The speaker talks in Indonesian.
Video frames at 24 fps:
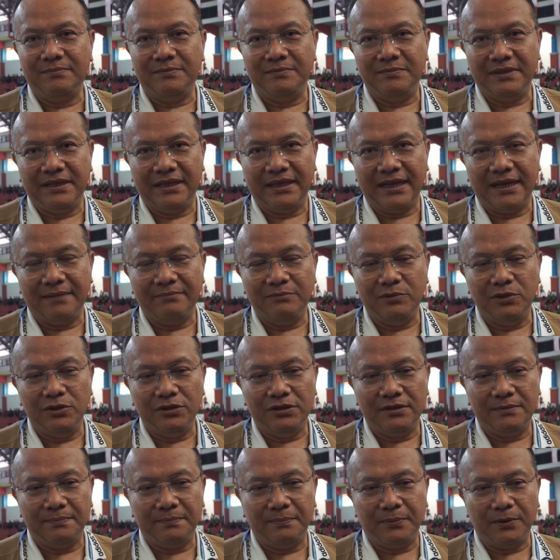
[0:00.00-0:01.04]
Barat
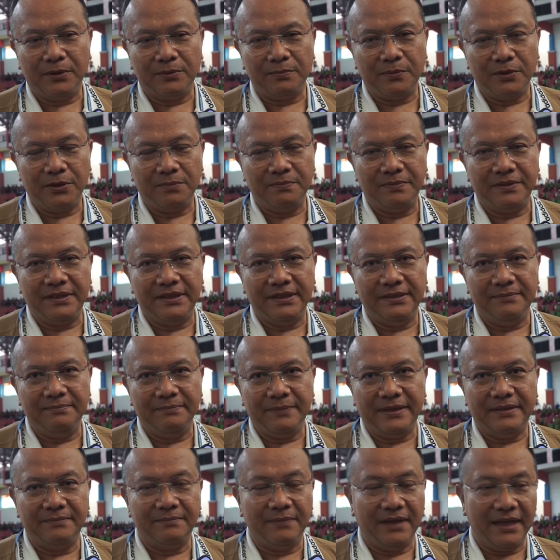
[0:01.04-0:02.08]
menyambut Porprov
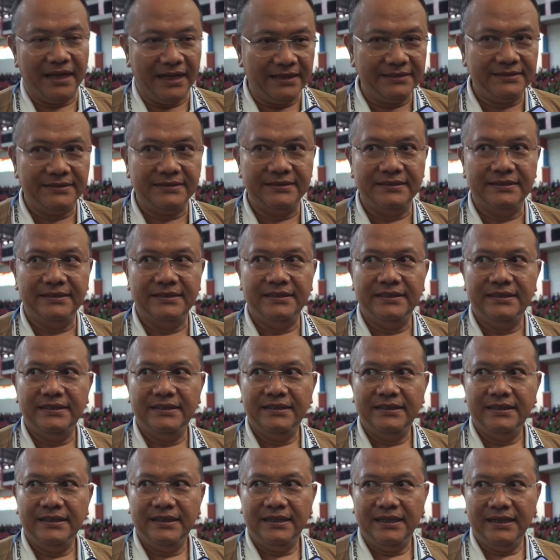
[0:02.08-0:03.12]

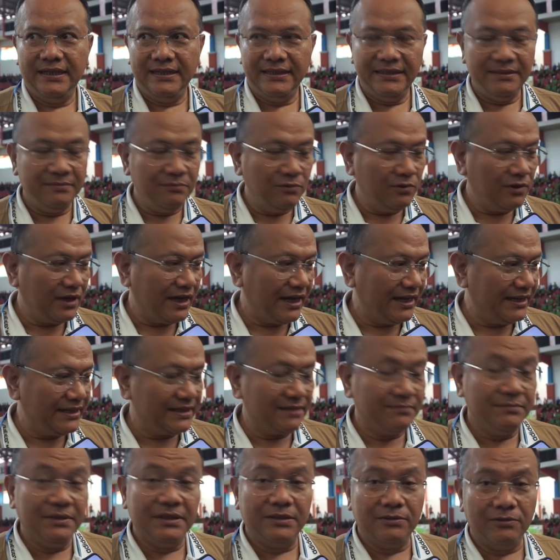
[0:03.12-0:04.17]
ke-14 Eh,
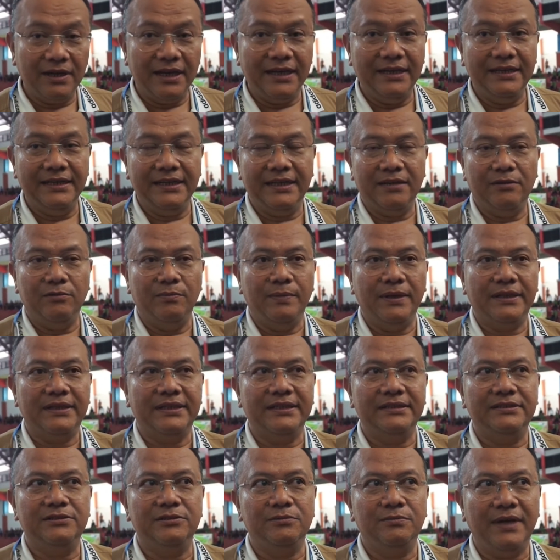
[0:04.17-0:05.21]
dimulai kebetulan di
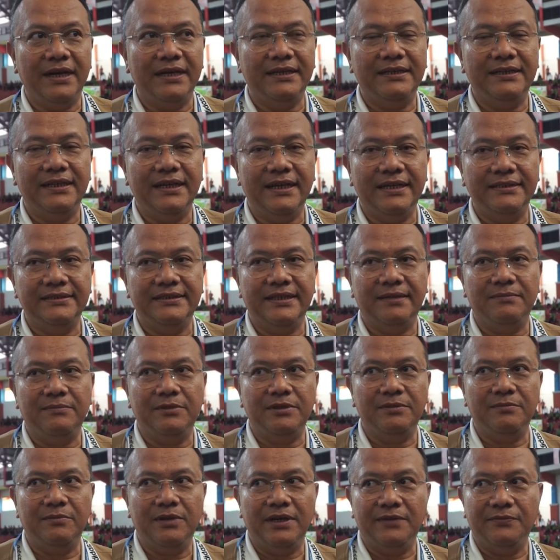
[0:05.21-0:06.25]
Kabupaten Subang dengan
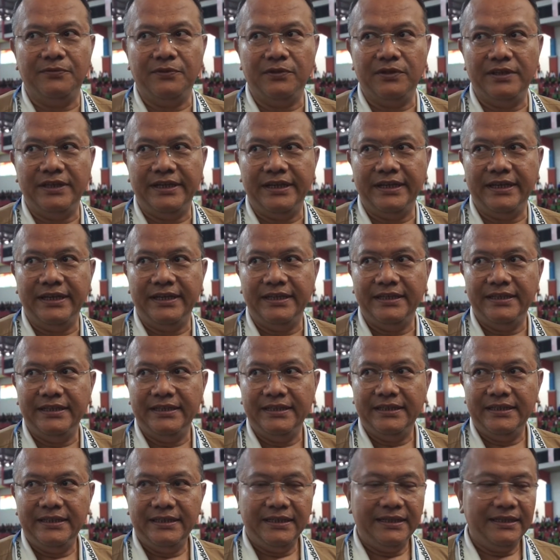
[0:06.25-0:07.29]
cabur bola voli
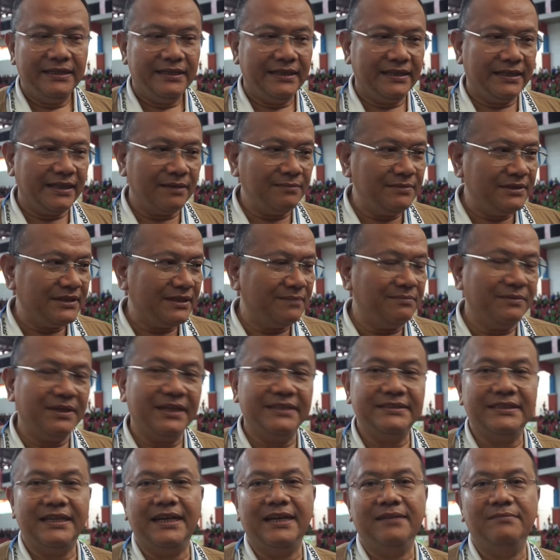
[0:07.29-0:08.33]
kita bisa
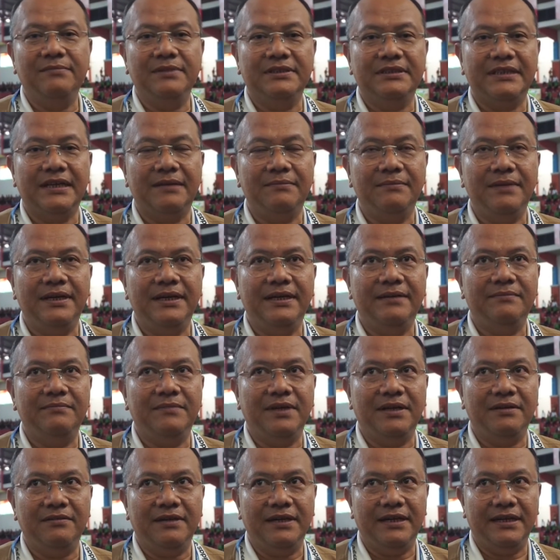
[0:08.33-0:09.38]
merasakan
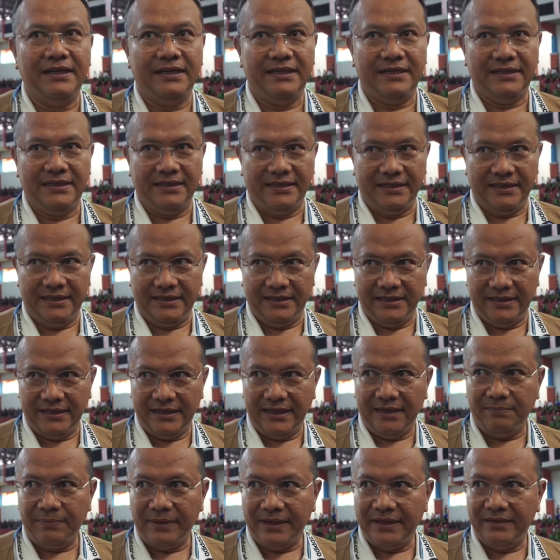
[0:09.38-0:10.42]
bersama bahwa
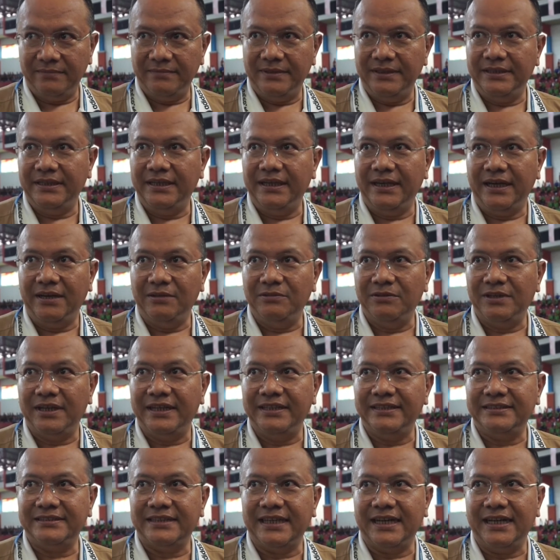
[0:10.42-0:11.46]
eh, apa namanya
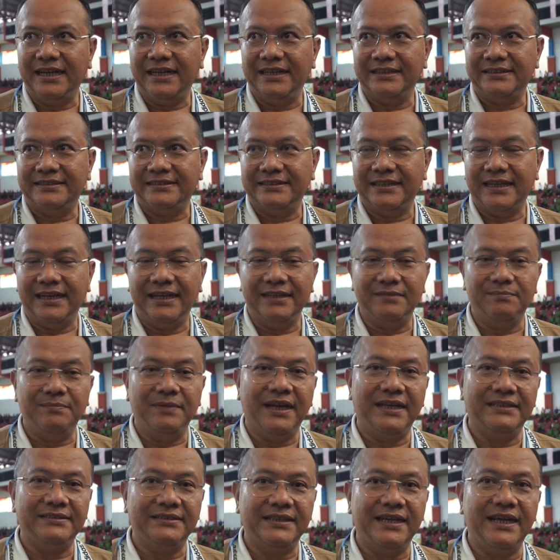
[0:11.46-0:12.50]
auranya sangat
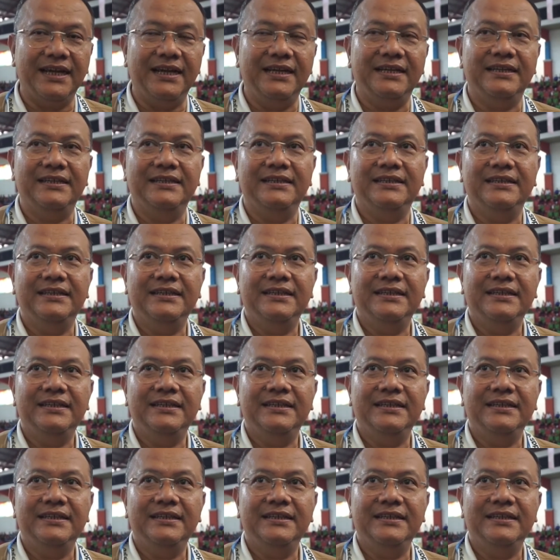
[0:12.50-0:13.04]
sangat berasa